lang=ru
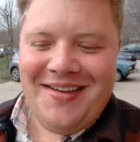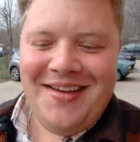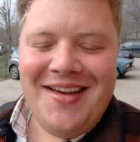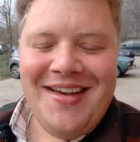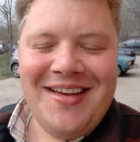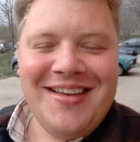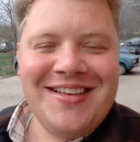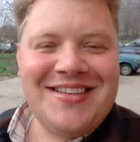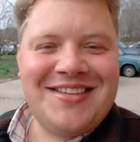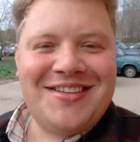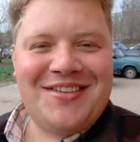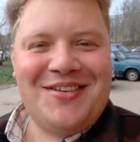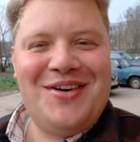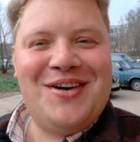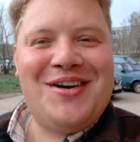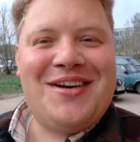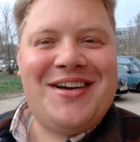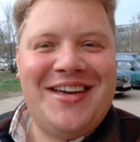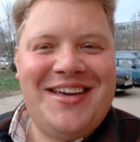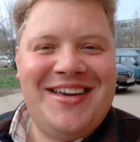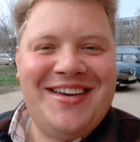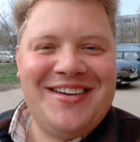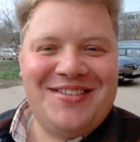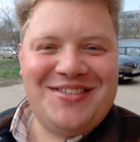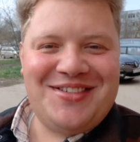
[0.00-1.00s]
Сколько
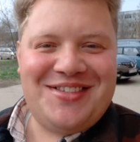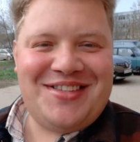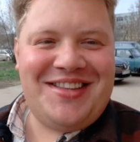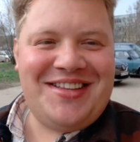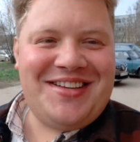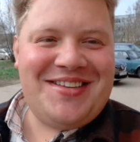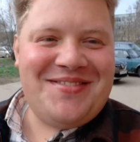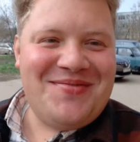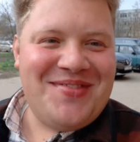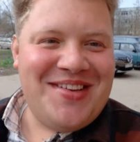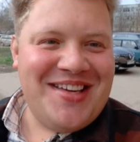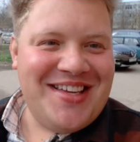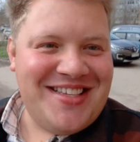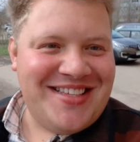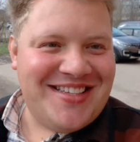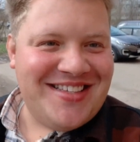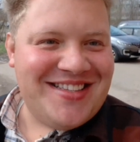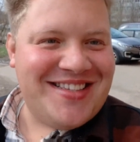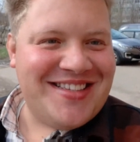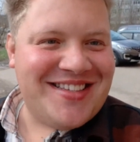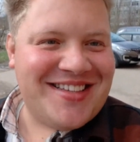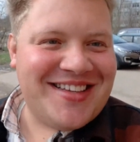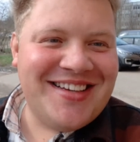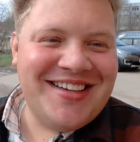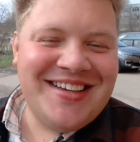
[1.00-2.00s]
я уже три
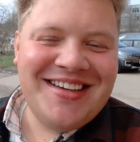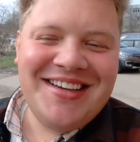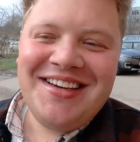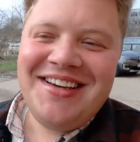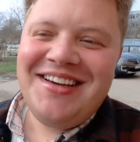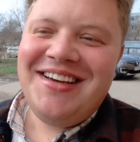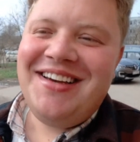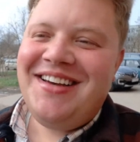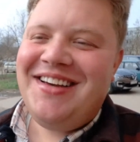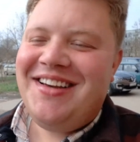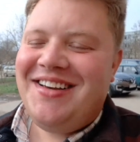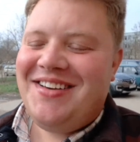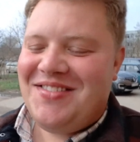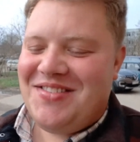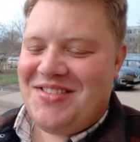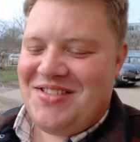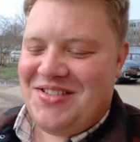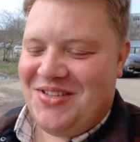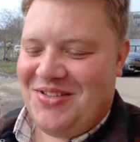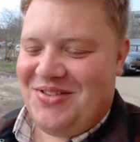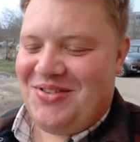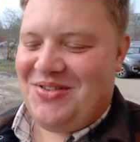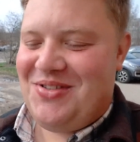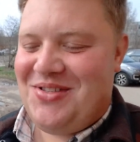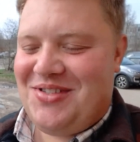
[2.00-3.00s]
месяца все
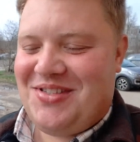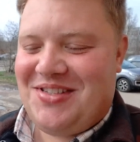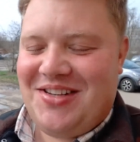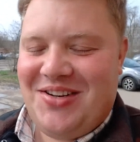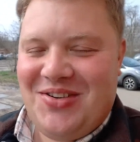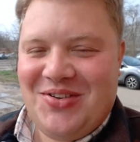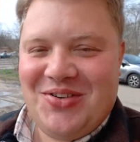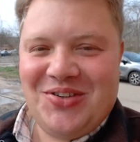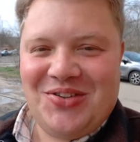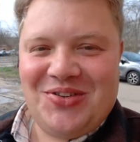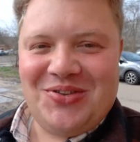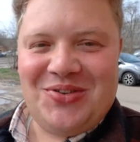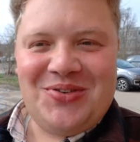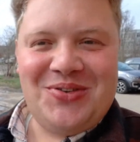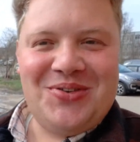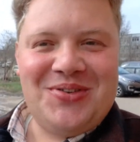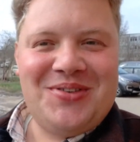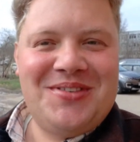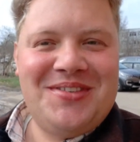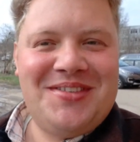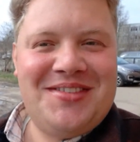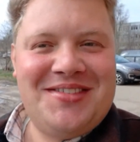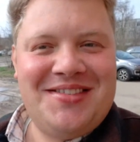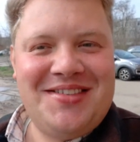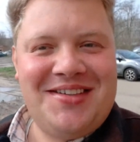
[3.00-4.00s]
эту зеледку
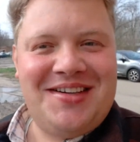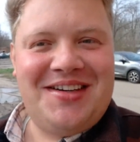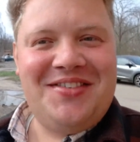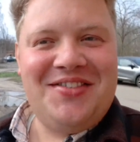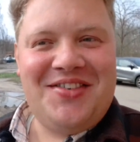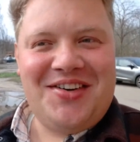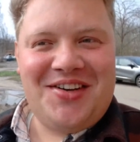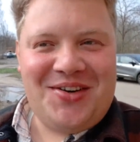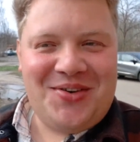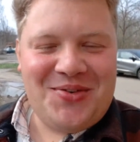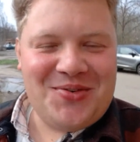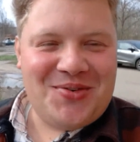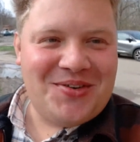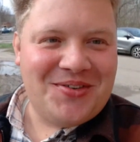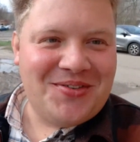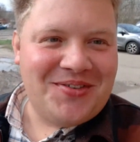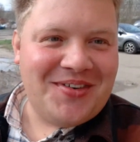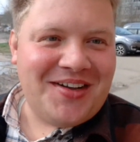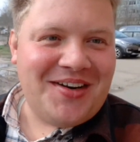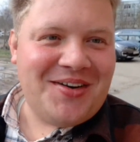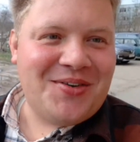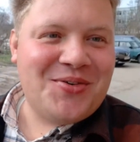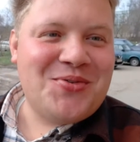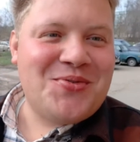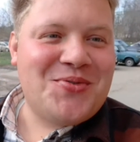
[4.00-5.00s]
говорю,
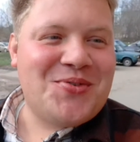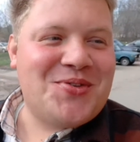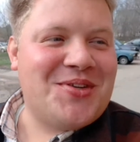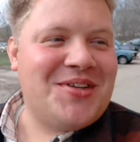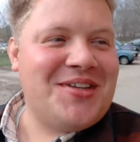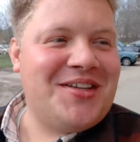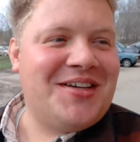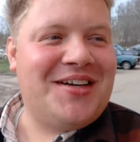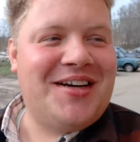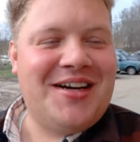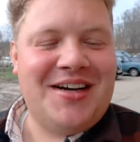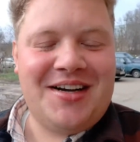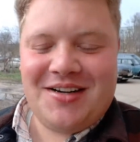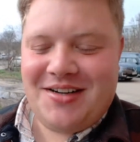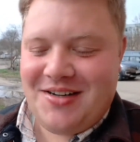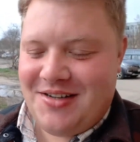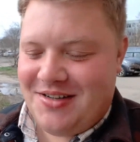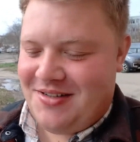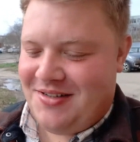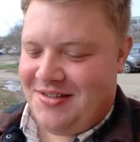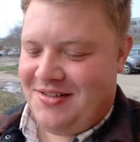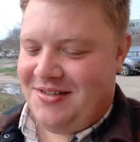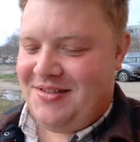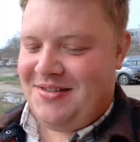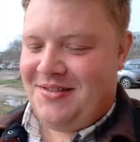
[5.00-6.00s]
говорю и все никак.
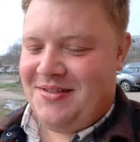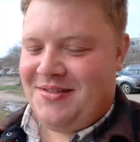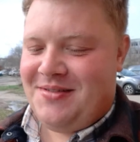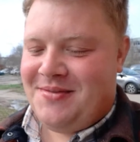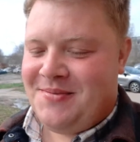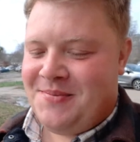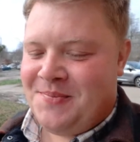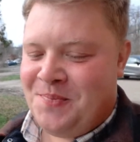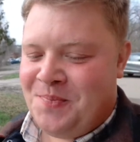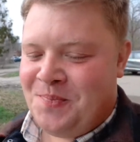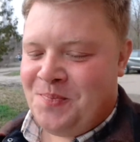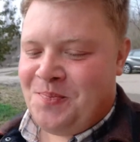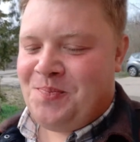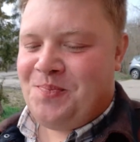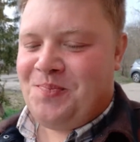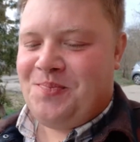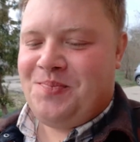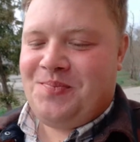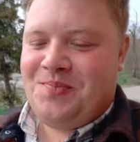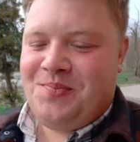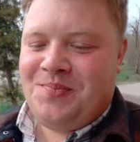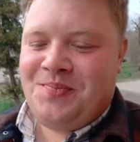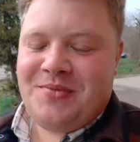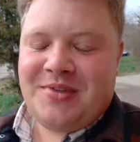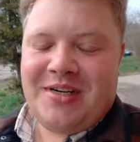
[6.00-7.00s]

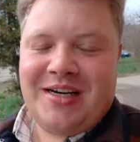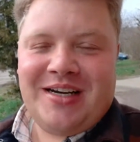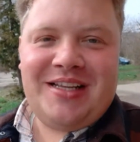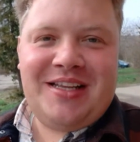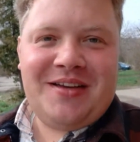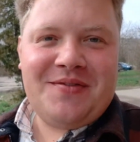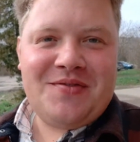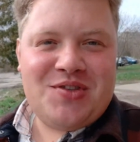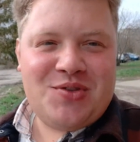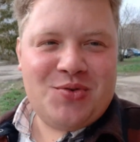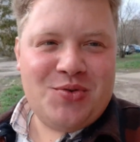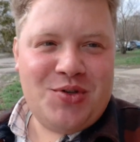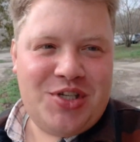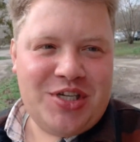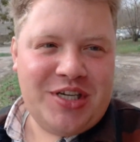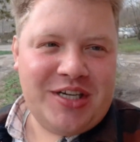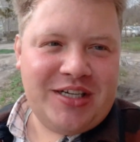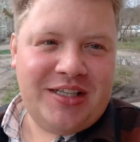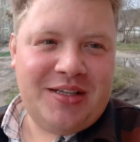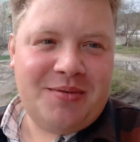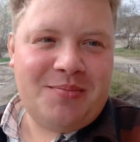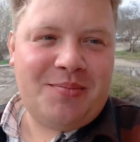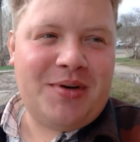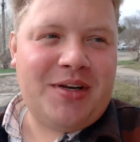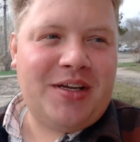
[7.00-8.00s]
Хотя в Сочи, когда
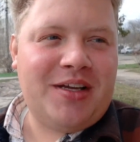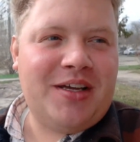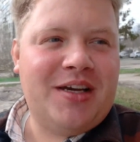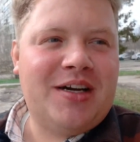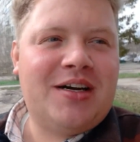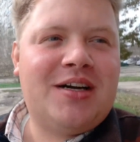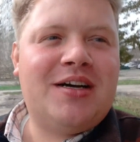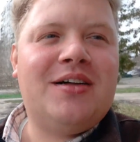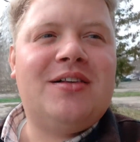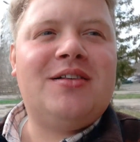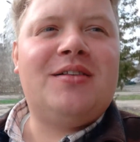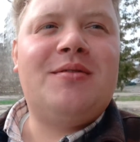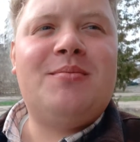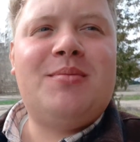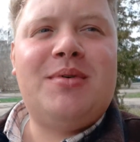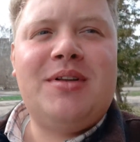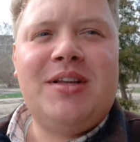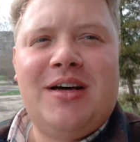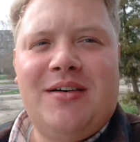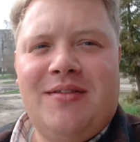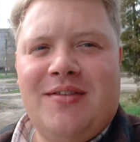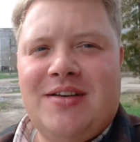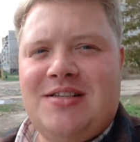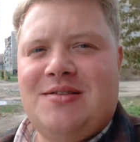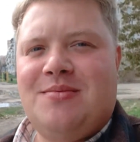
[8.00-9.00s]
приехал, была
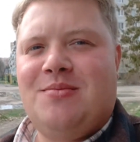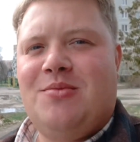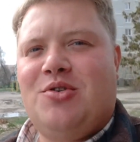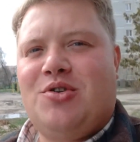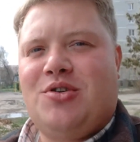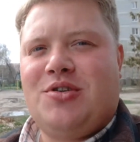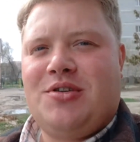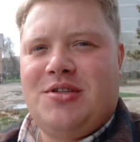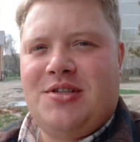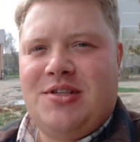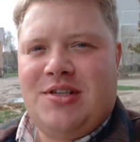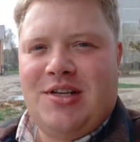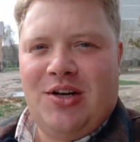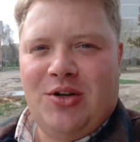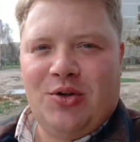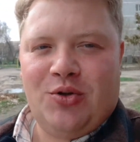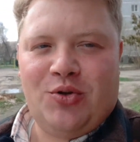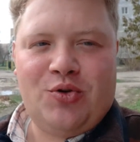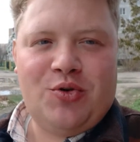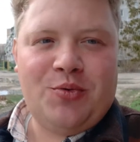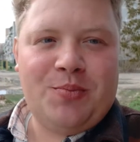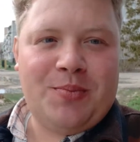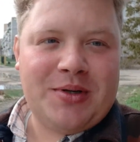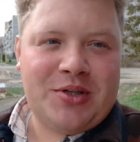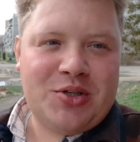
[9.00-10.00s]
возможность селедку
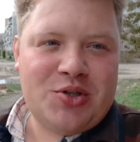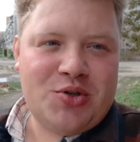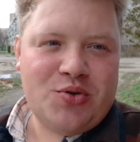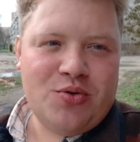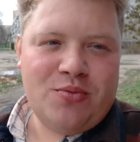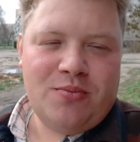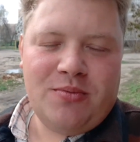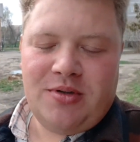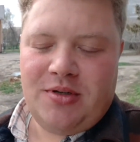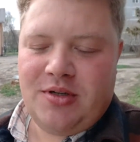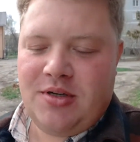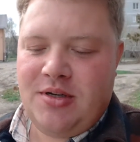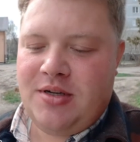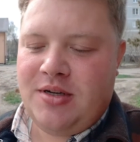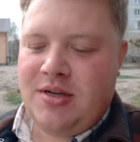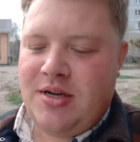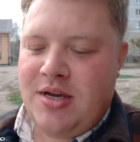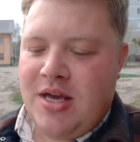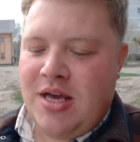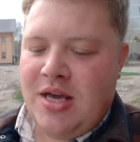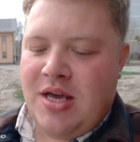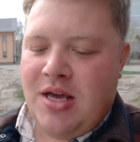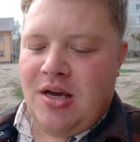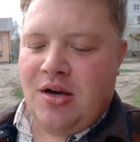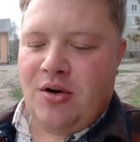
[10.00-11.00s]
под шубы
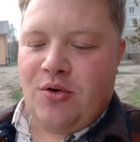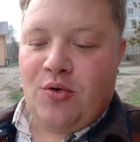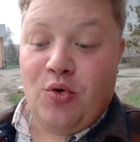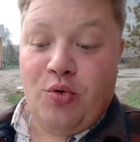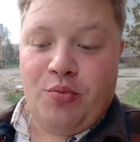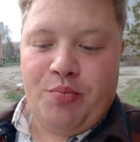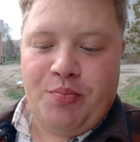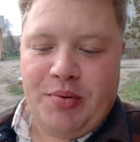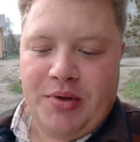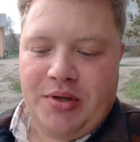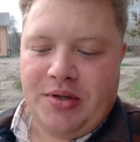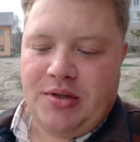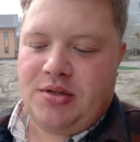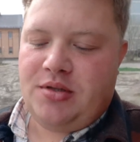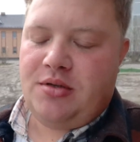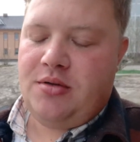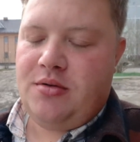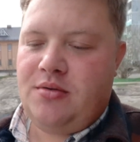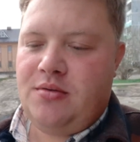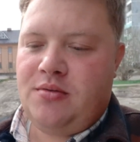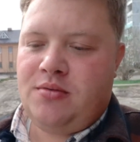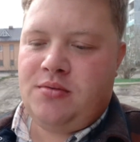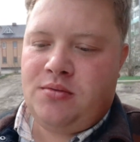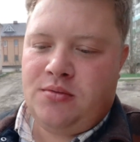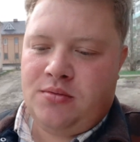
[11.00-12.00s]
купить.
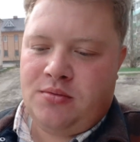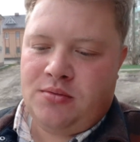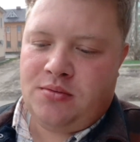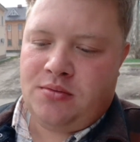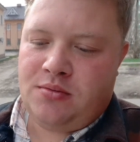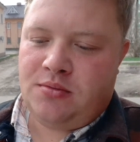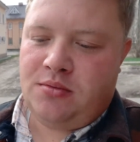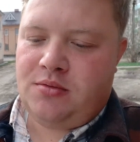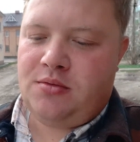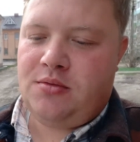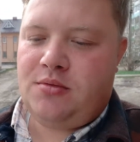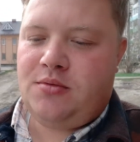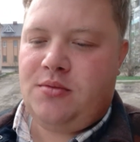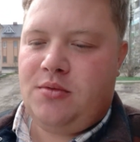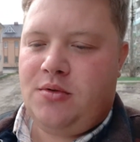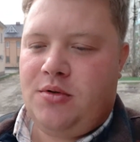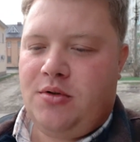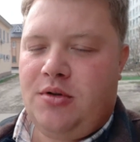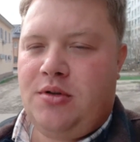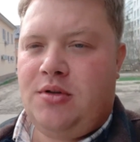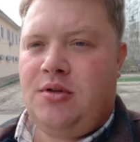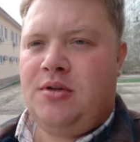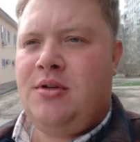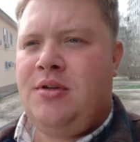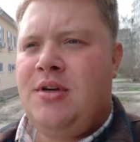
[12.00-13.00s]
Вот.
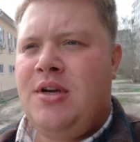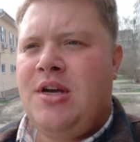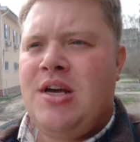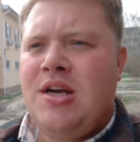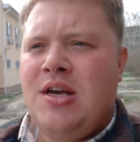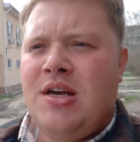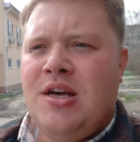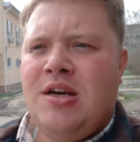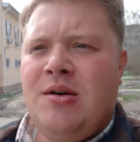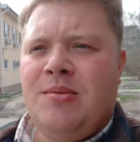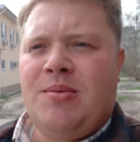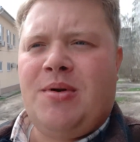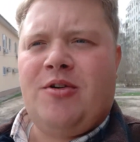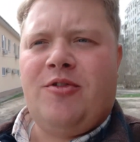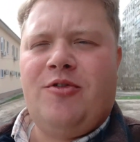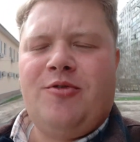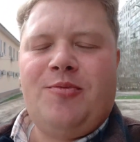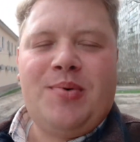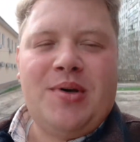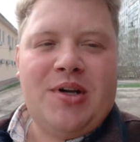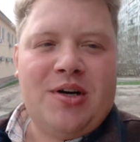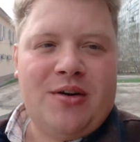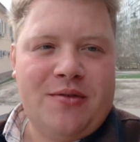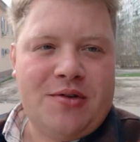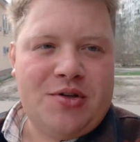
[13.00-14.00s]
прям в
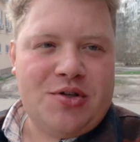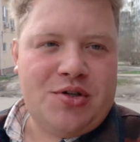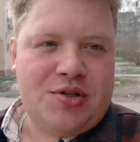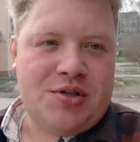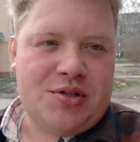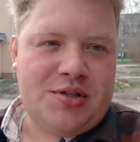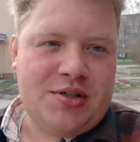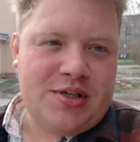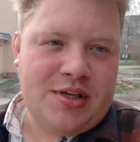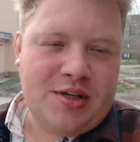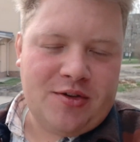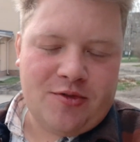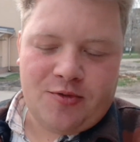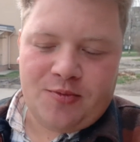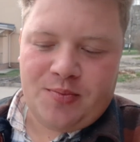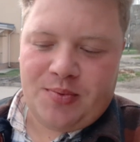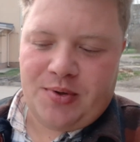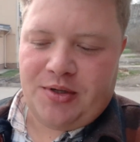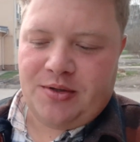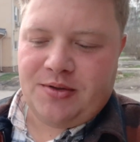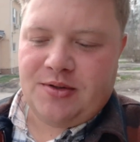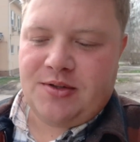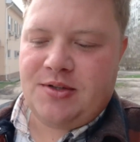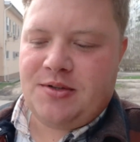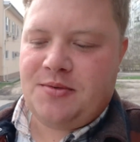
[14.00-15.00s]
первый же день, в
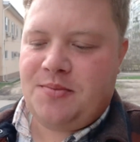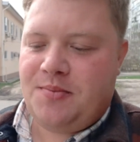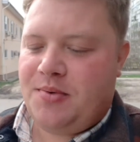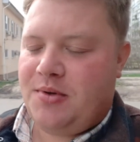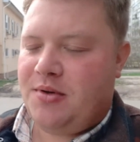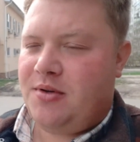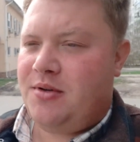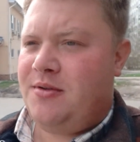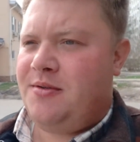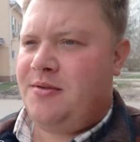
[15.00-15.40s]
принципе.